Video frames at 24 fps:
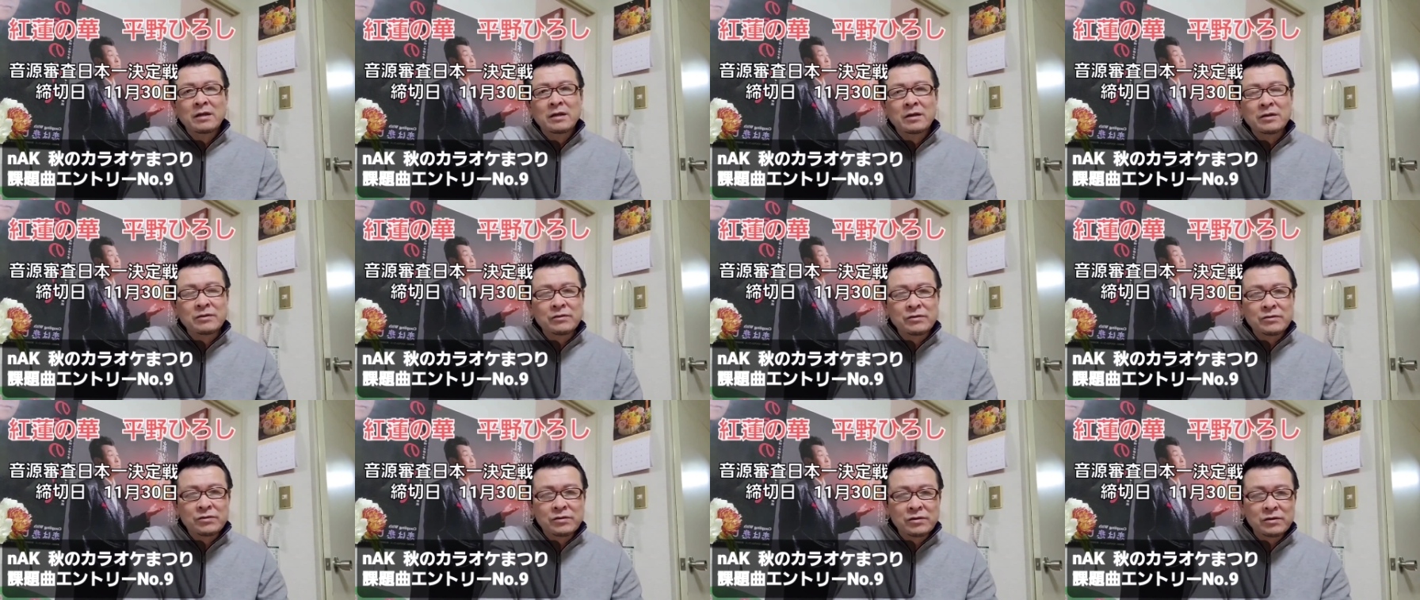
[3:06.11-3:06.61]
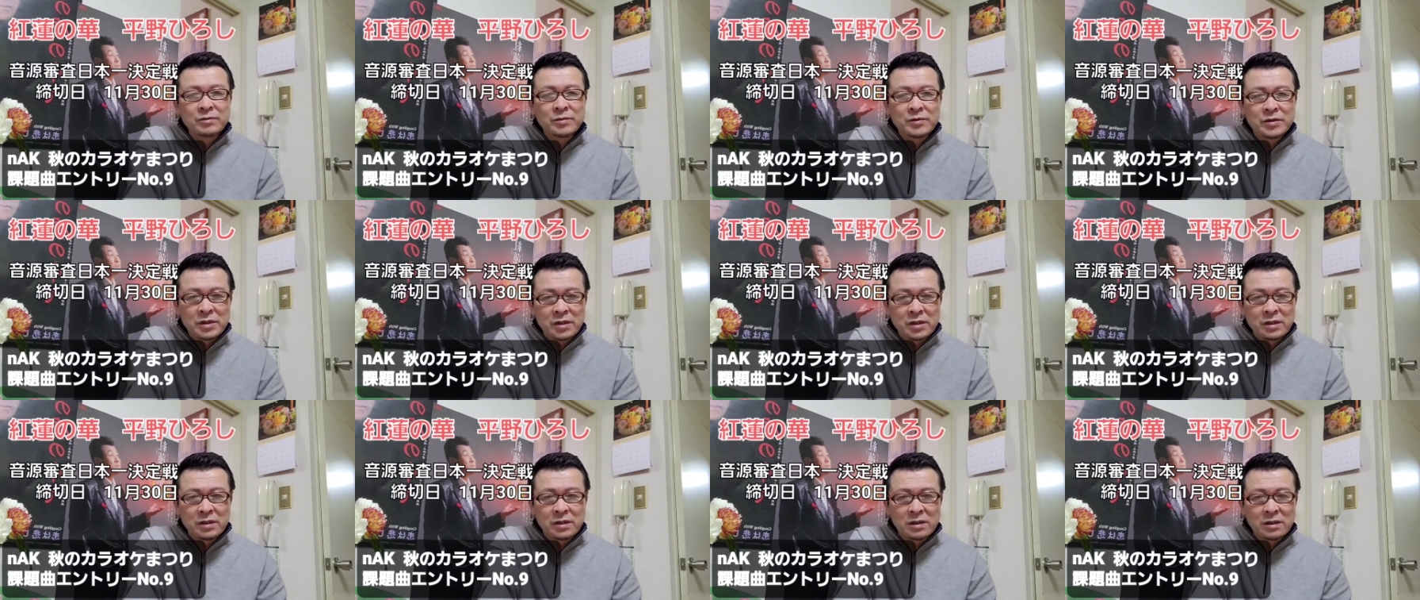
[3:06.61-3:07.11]
YouTube
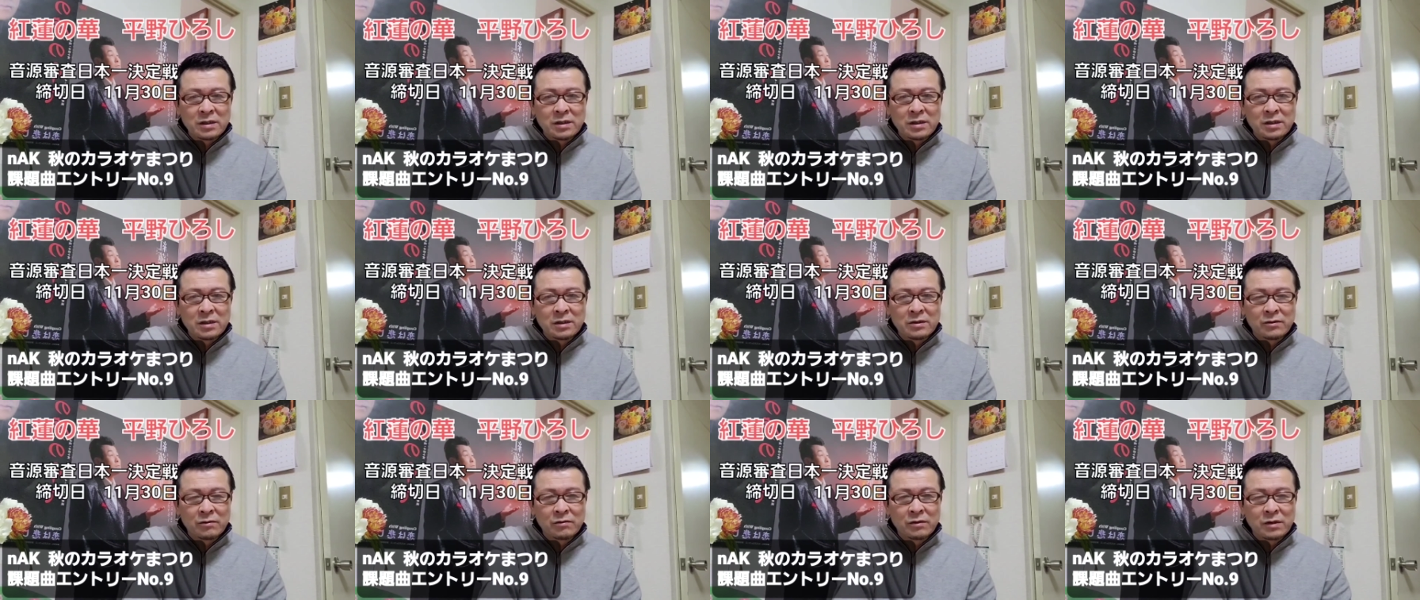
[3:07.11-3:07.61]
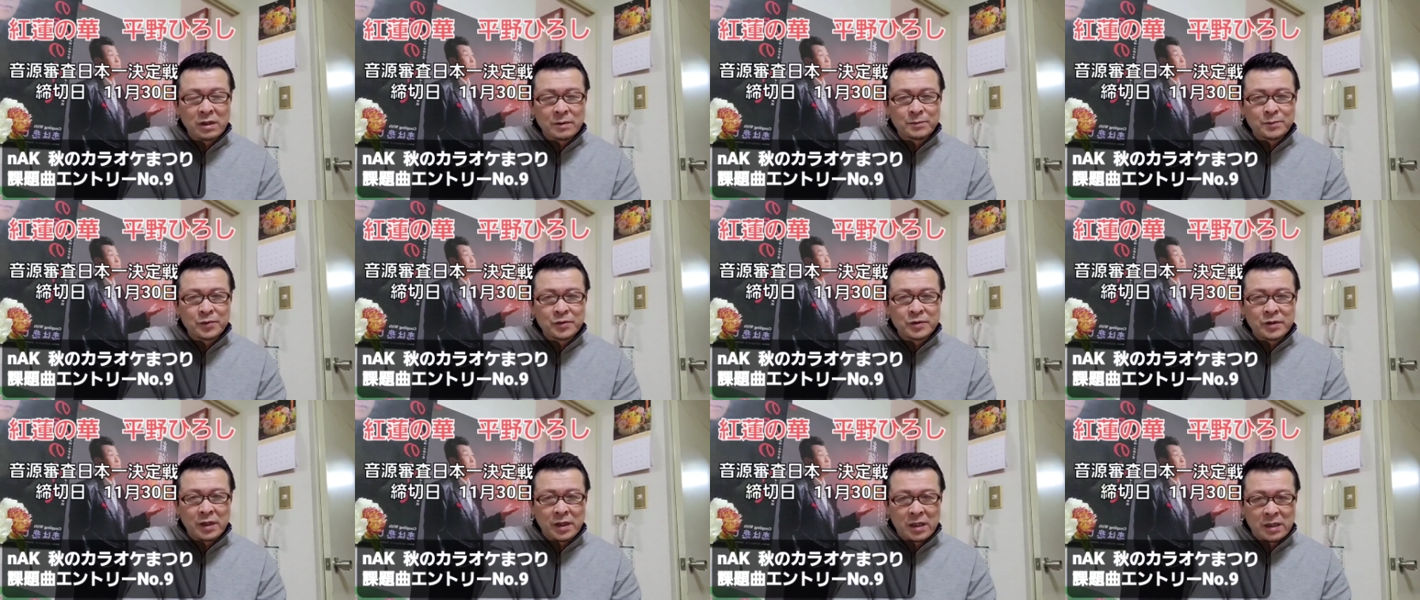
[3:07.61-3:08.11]
に、えー、動画
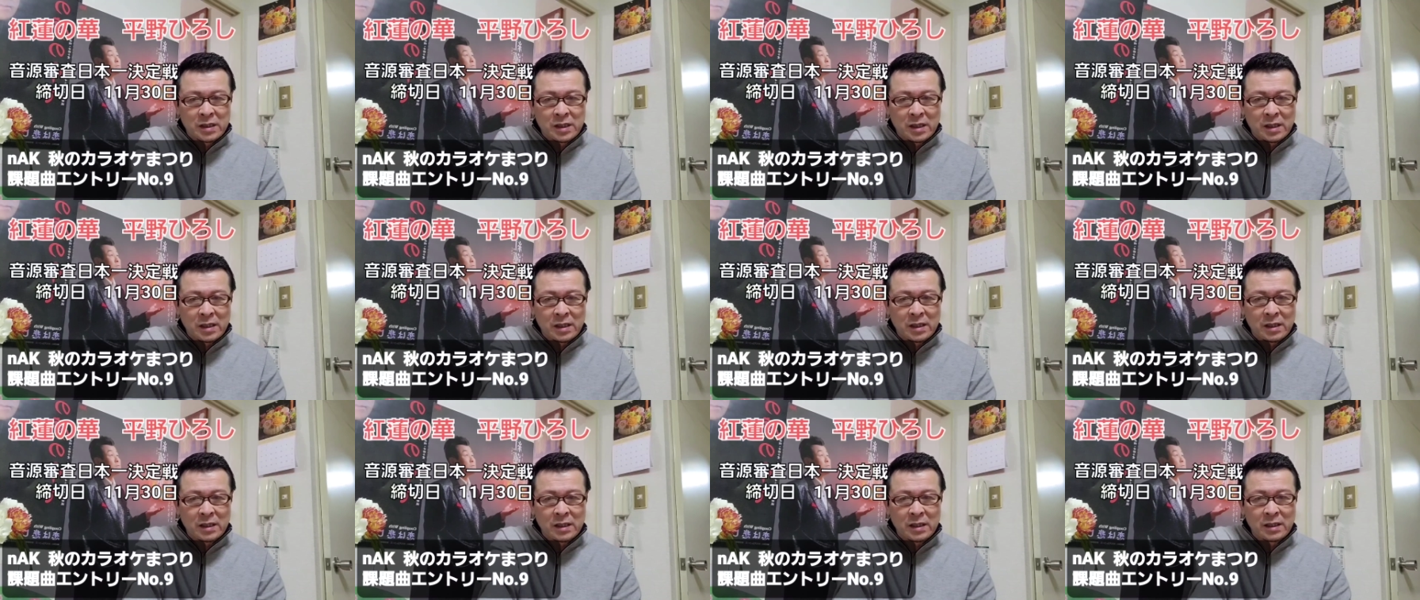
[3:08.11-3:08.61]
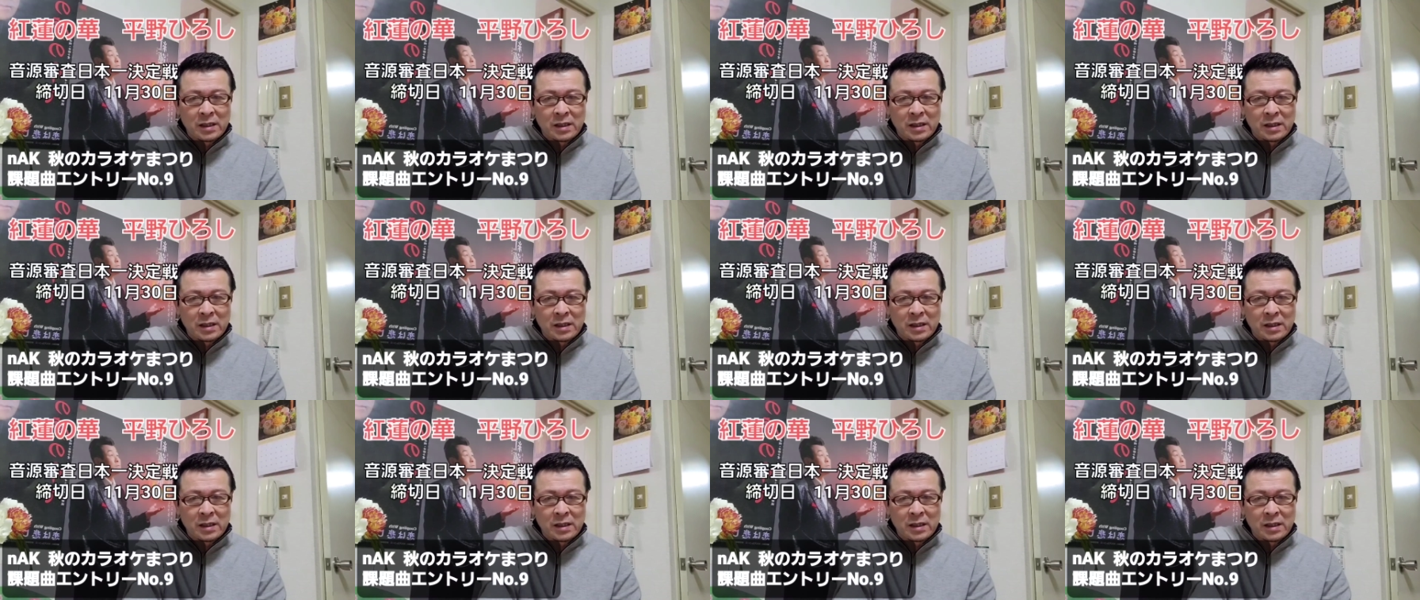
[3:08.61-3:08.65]
アップされた、あ